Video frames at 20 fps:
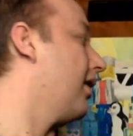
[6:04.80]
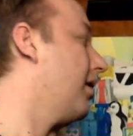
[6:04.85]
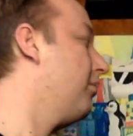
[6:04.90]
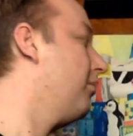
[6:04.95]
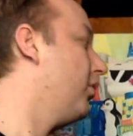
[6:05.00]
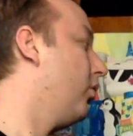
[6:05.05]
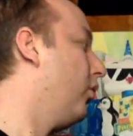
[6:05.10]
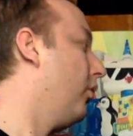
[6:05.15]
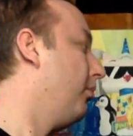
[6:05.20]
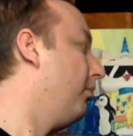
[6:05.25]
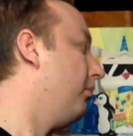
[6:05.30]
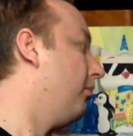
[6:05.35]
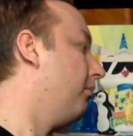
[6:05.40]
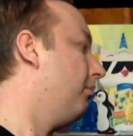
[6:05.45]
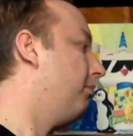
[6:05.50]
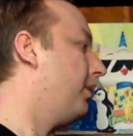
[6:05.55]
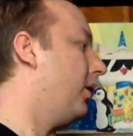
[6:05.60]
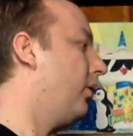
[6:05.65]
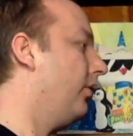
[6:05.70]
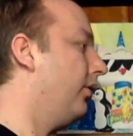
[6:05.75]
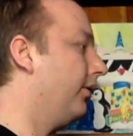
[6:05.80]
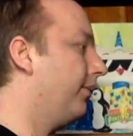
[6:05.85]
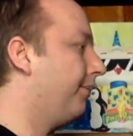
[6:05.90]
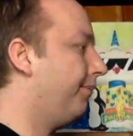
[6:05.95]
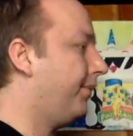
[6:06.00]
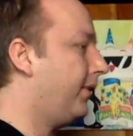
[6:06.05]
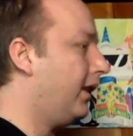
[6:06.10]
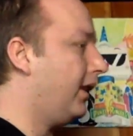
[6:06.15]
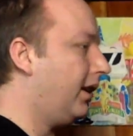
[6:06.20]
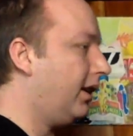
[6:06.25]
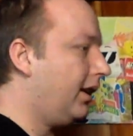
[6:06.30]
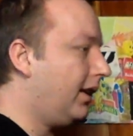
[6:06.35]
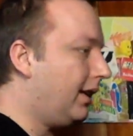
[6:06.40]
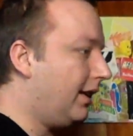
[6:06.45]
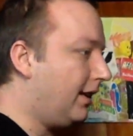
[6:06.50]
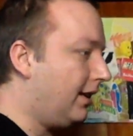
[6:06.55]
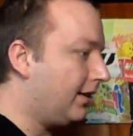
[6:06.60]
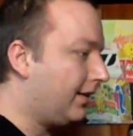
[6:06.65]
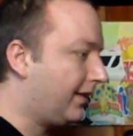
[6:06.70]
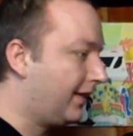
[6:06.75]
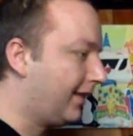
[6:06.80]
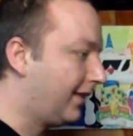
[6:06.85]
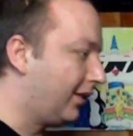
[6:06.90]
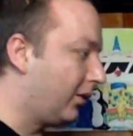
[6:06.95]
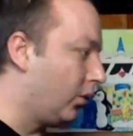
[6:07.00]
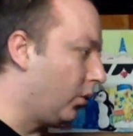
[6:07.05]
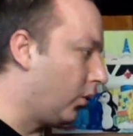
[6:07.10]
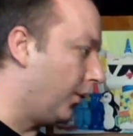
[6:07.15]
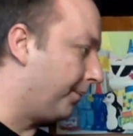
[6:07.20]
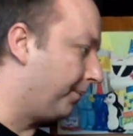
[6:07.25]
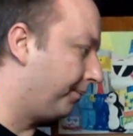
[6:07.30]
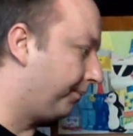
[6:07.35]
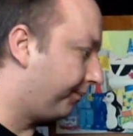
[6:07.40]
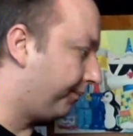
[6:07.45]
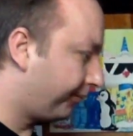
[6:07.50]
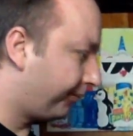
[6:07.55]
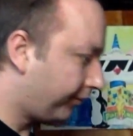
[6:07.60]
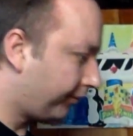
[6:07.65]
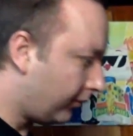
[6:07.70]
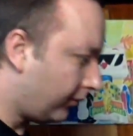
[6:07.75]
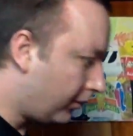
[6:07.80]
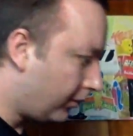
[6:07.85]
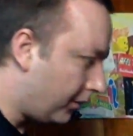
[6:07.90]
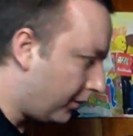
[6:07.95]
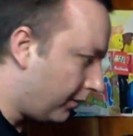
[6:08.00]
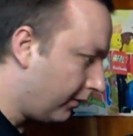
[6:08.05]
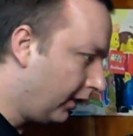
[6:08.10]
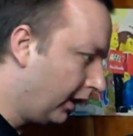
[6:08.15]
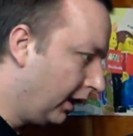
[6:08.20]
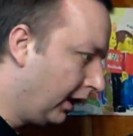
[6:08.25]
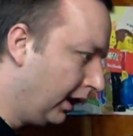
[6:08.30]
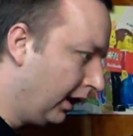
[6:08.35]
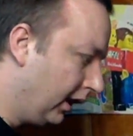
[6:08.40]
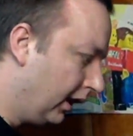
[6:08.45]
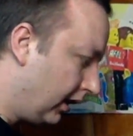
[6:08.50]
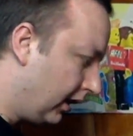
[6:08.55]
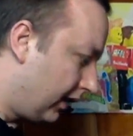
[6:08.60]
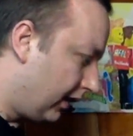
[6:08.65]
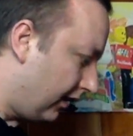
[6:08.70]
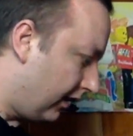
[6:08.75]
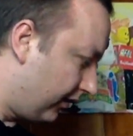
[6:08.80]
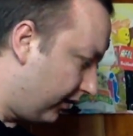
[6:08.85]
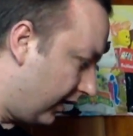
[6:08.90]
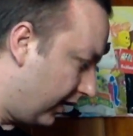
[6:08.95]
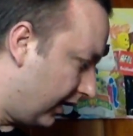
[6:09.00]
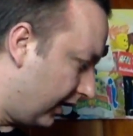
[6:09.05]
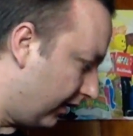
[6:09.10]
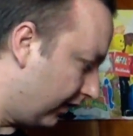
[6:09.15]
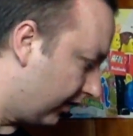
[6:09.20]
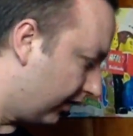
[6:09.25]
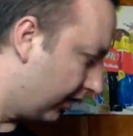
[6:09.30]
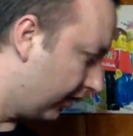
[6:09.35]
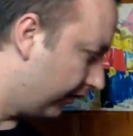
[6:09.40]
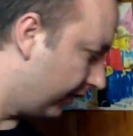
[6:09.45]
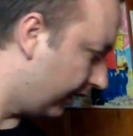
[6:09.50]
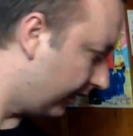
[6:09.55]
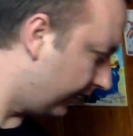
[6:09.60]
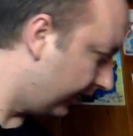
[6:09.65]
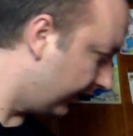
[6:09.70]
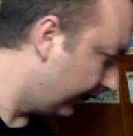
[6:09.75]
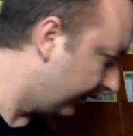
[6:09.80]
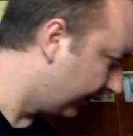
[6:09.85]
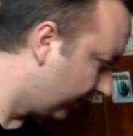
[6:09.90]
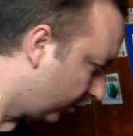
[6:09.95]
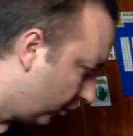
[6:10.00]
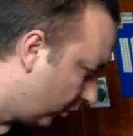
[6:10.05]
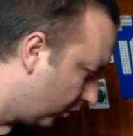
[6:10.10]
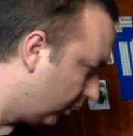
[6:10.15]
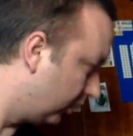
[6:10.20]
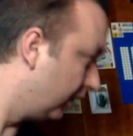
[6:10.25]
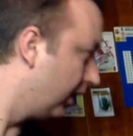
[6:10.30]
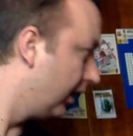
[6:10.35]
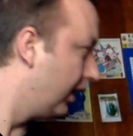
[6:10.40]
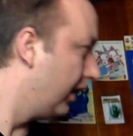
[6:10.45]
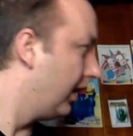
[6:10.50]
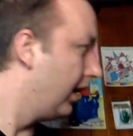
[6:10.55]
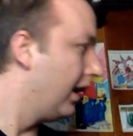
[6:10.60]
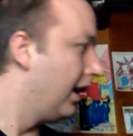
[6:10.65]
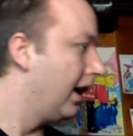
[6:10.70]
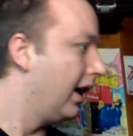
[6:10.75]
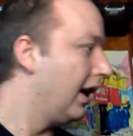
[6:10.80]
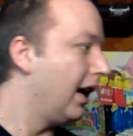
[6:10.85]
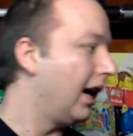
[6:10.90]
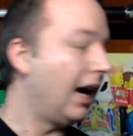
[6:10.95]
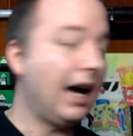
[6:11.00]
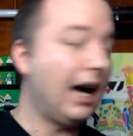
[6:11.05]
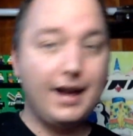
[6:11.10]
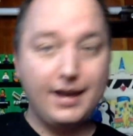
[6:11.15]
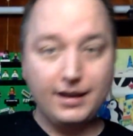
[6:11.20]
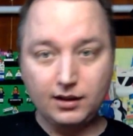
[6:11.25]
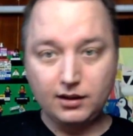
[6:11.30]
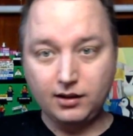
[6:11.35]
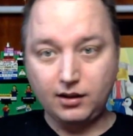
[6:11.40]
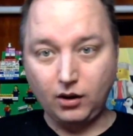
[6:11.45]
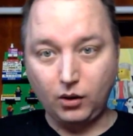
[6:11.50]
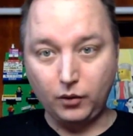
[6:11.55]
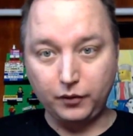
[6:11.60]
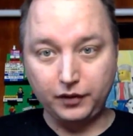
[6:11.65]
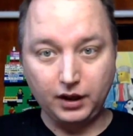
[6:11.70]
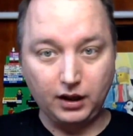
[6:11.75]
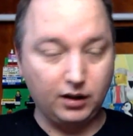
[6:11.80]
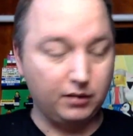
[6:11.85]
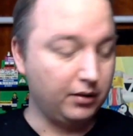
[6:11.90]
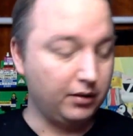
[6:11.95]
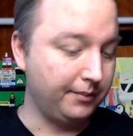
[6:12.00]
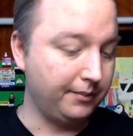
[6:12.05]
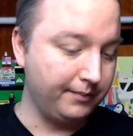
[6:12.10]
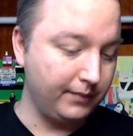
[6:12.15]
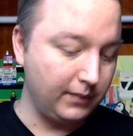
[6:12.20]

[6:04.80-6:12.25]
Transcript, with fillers: Ramme umbauen. Ah, so. Das war das, was ich so eingekauft habe.